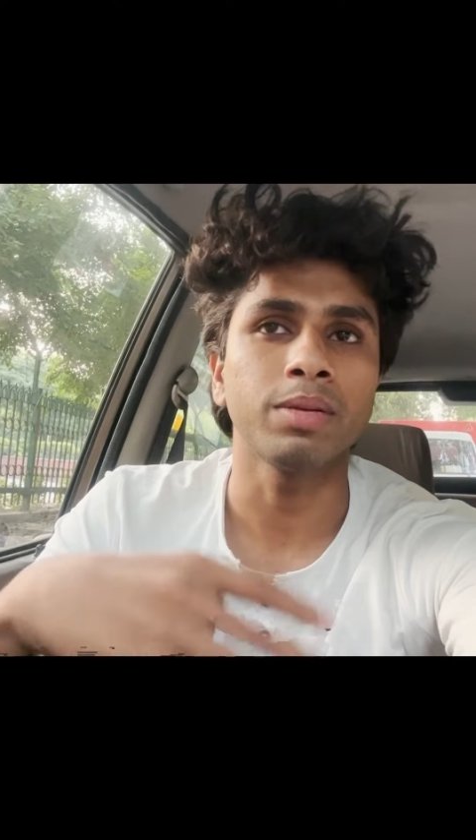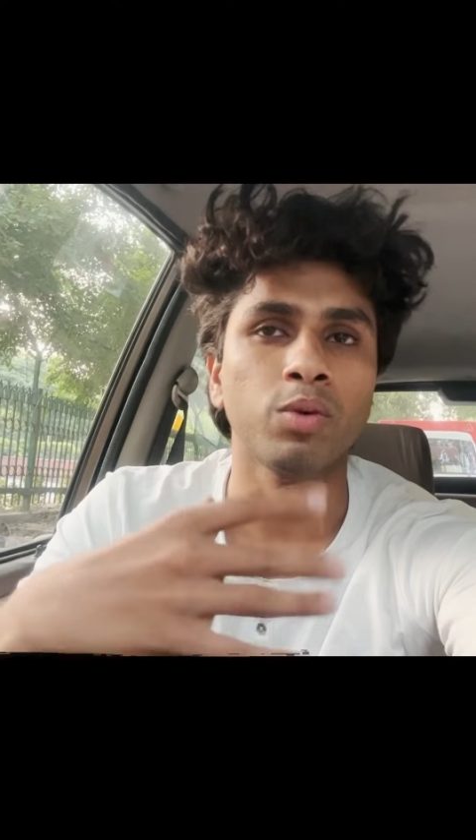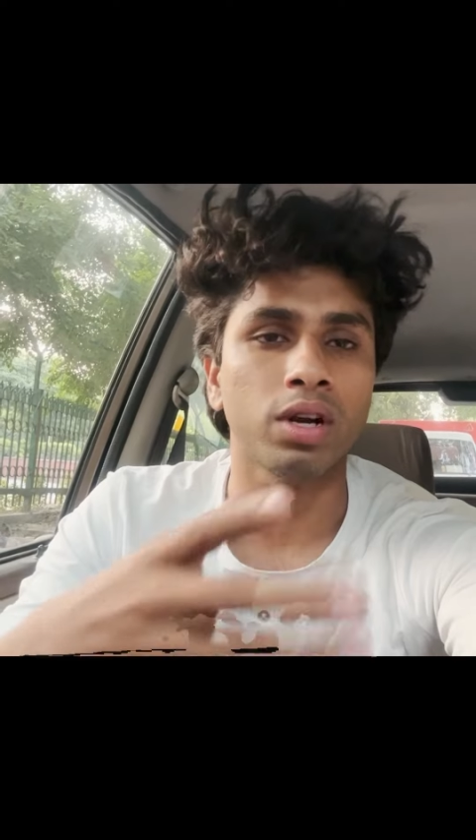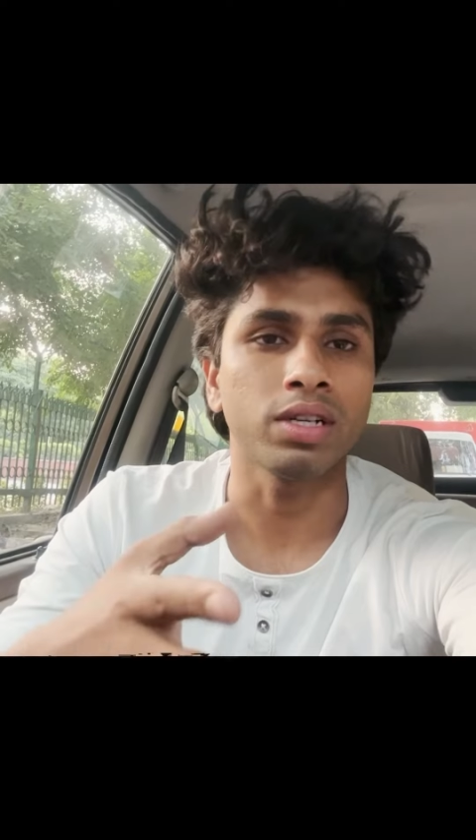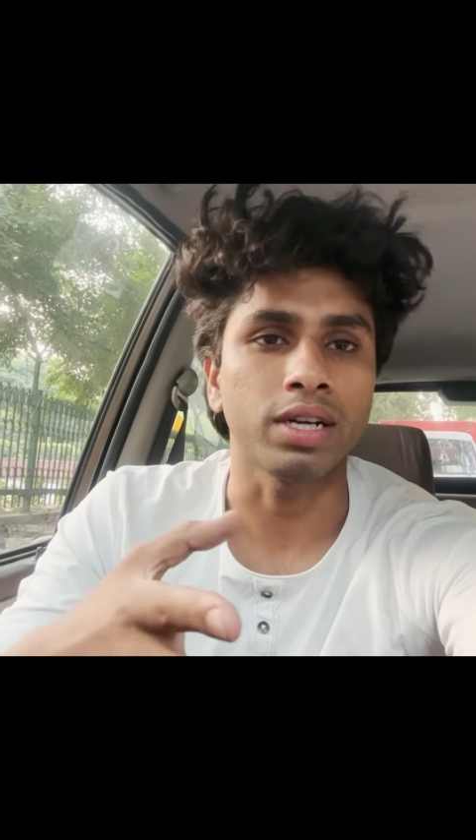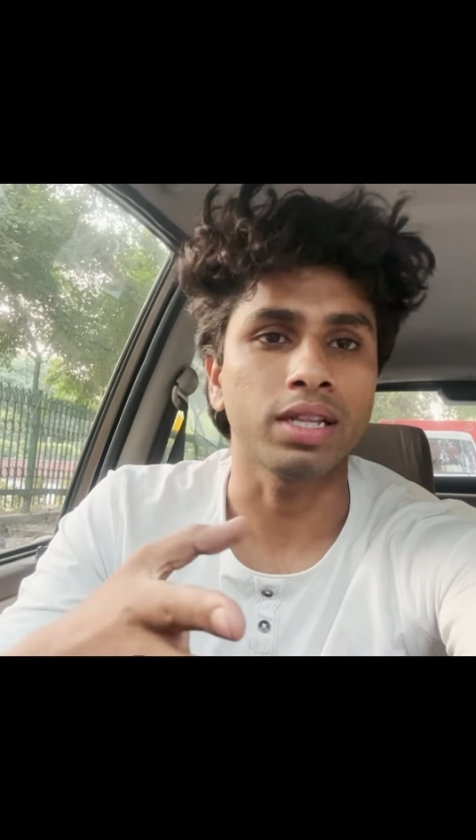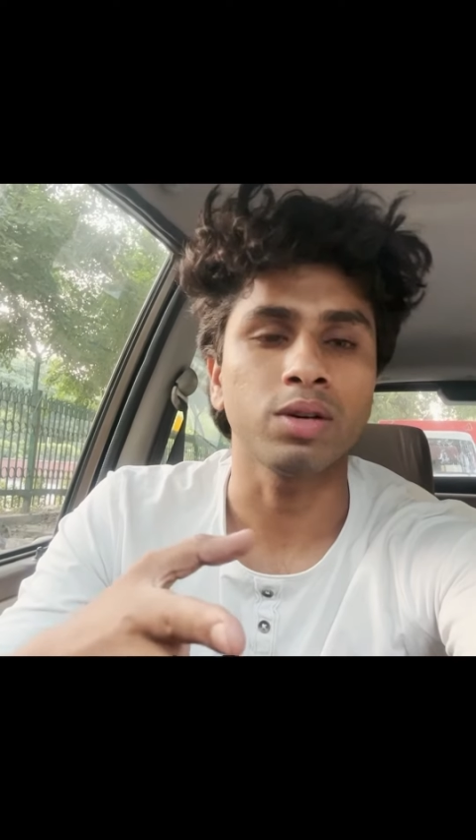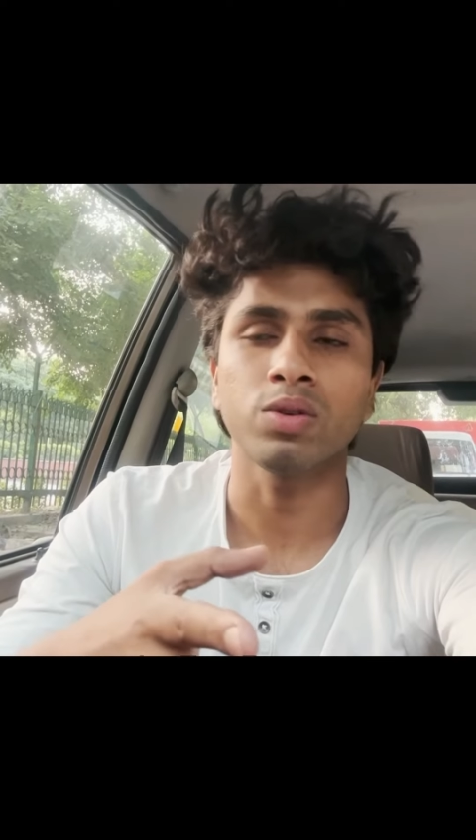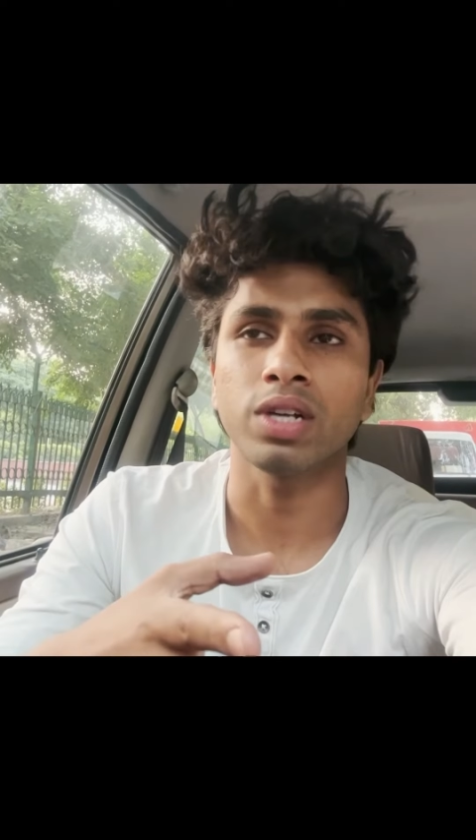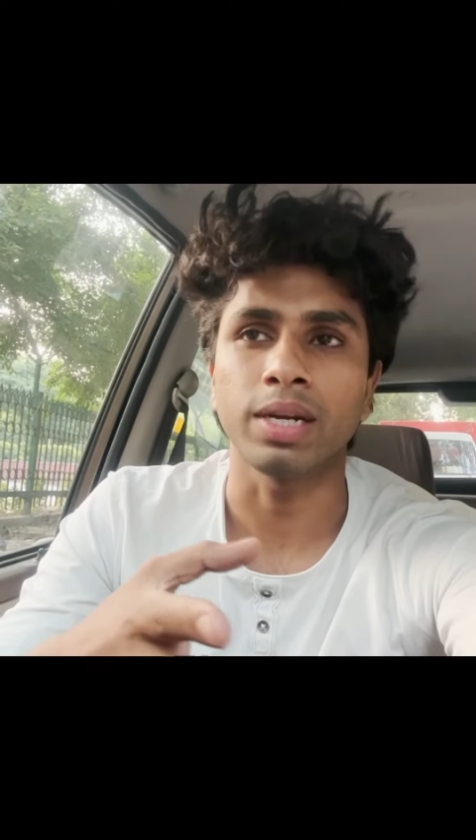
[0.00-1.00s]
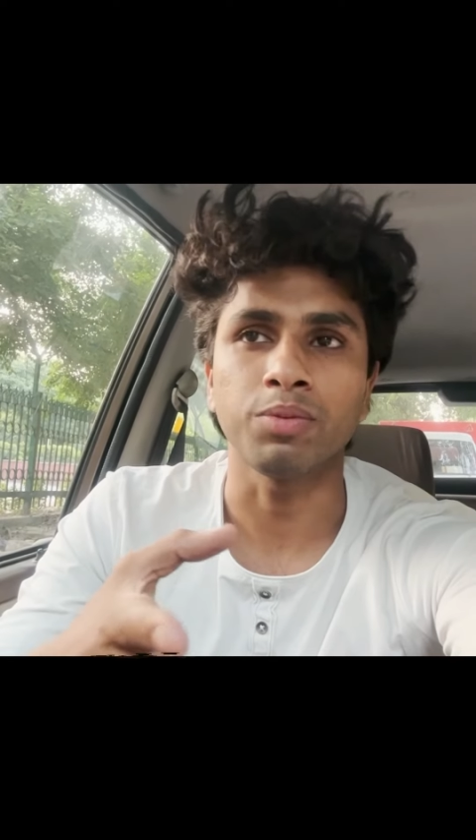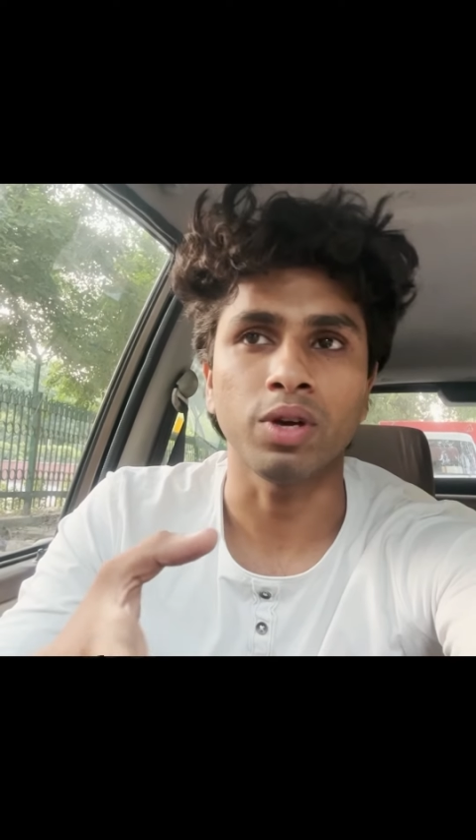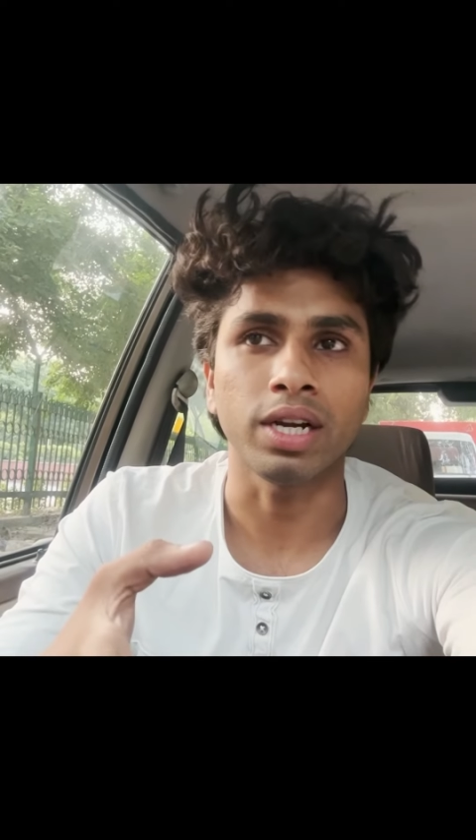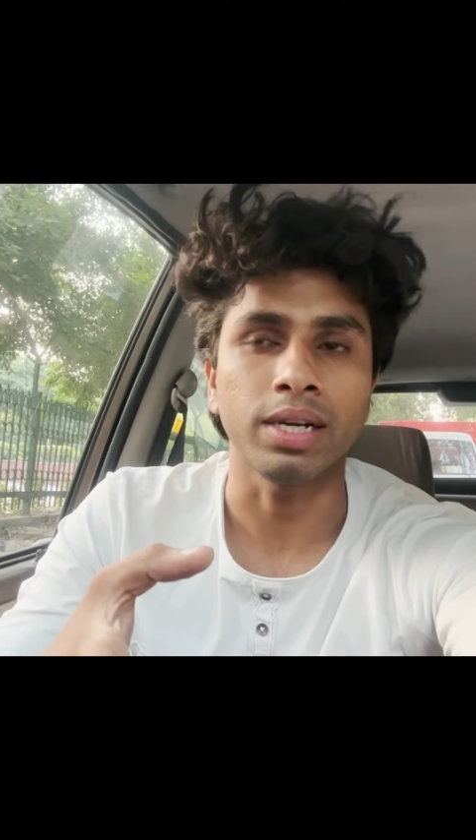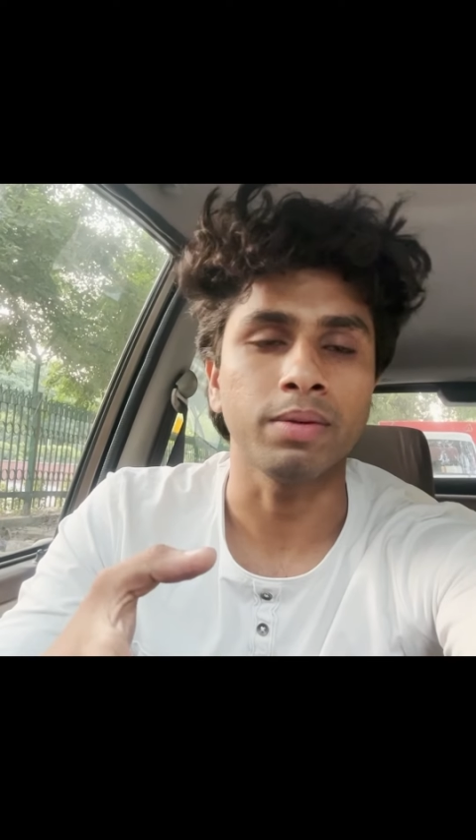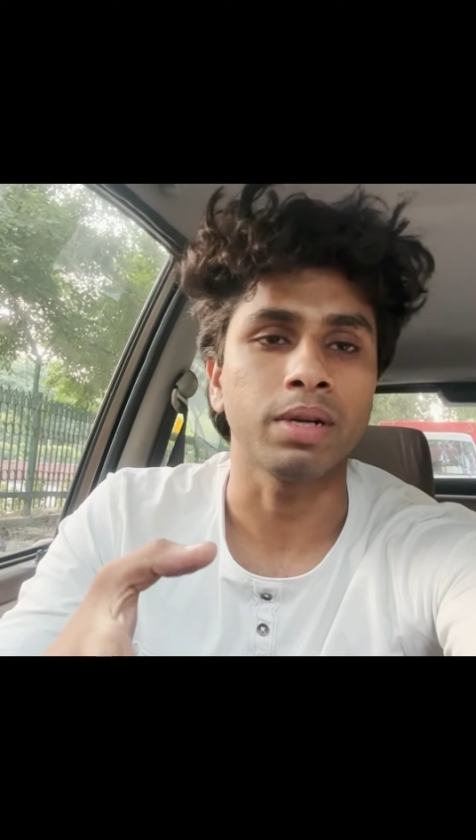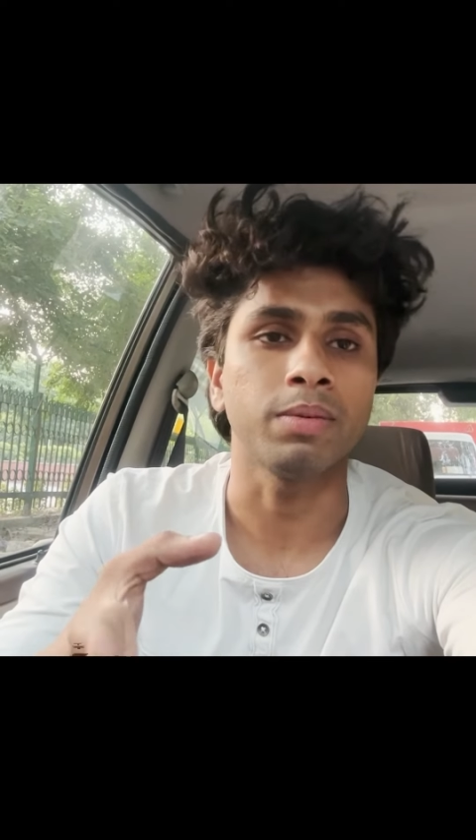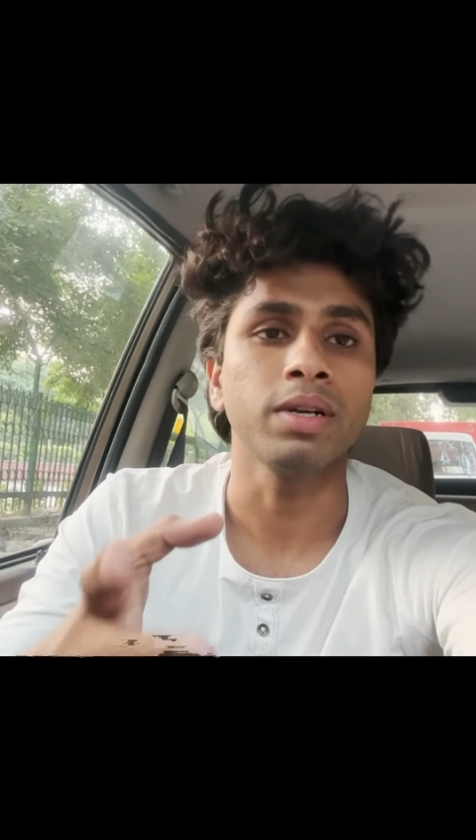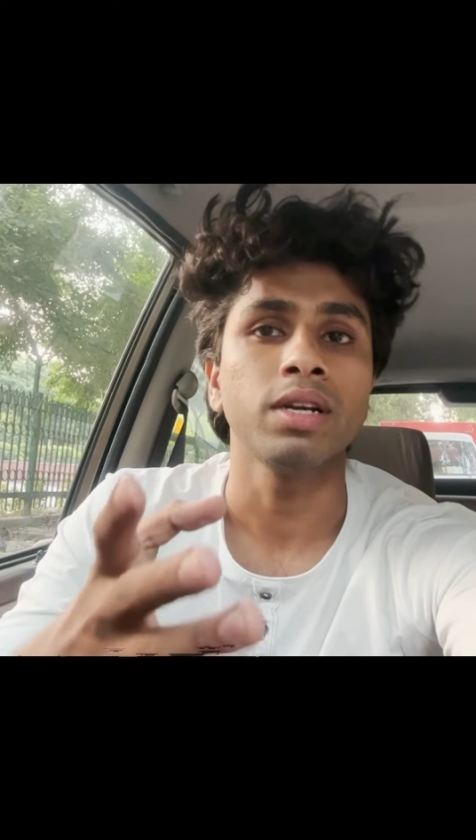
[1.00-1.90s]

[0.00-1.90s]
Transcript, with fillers: बात बोलना चाह रहा था कुछ क्लिप तो है नहीं अभी मेरे